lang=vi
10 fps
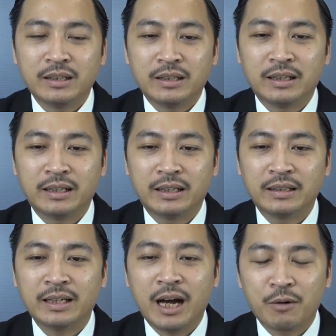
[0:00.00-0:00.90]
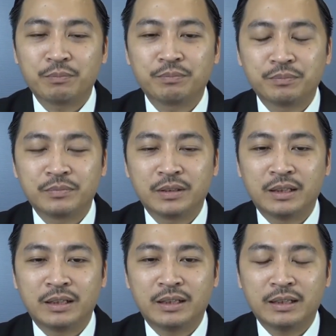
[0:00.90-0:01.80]
à, đi học
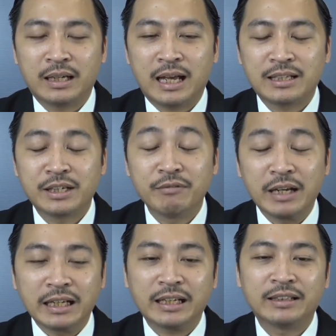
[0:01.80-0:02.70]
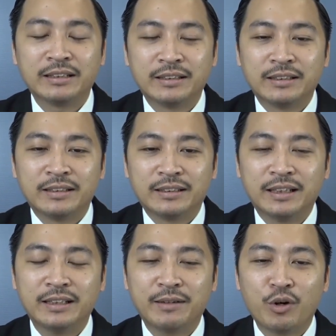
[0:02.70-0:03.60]
à, là sinh viên đấy. Thế
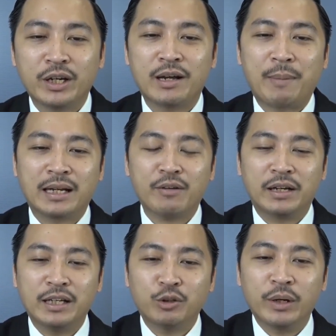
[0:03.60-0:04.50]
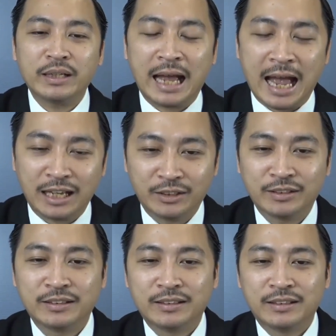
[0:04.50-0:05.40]
thì có khi là bạn đã phải đi thuê nhà rồi.
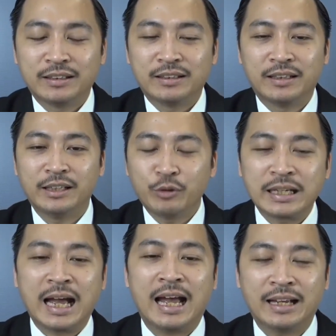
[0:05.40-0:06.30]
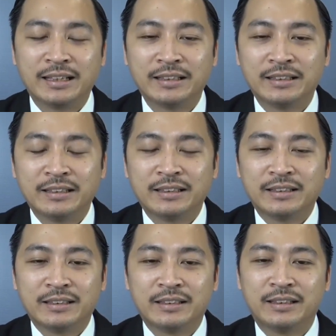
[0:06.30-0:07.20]
Đi thuê nhà
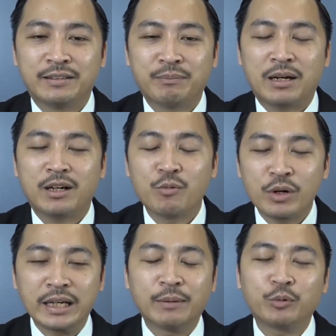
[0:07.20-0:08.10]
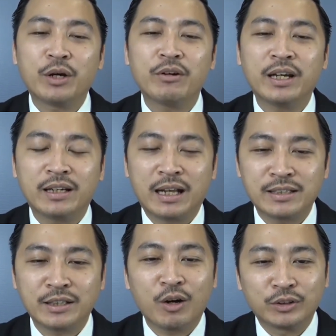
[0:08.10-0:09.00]
mà không có kinh nghiệm thuê có khi là đã
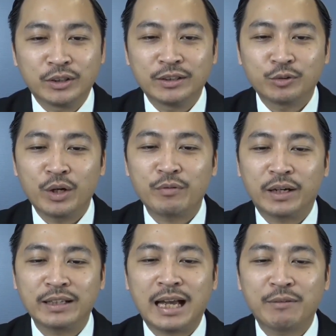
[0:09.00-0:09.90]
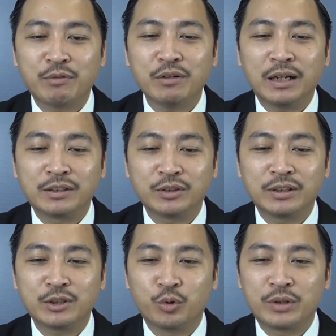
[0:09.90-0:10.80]
dính đòn rồi. Thuê phải cái nhà vớ vẩn rồi
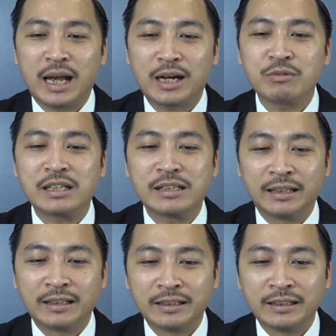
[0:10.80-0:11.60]
là chủ nhà không ra gì.